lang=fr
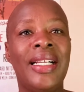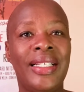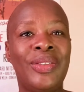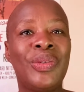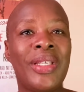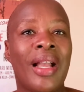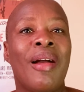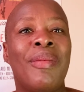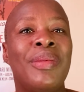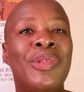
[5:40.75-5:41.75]
Et donc il y a
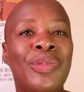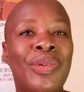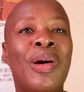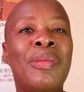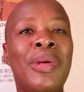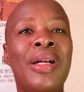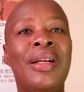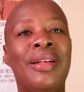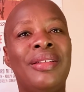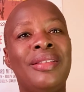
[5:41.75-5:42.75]
quand même une forme
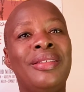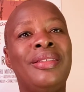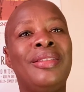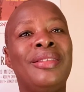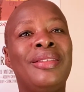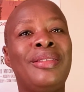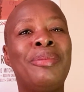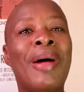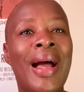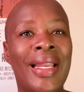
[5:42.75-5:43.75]
de
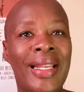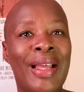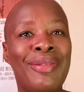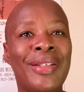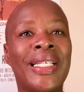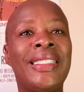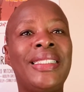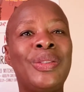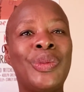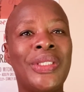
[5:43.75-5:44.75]
parallèle à faire
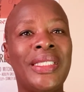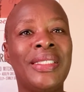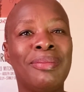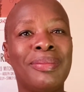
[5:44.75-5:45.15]
ici aussi.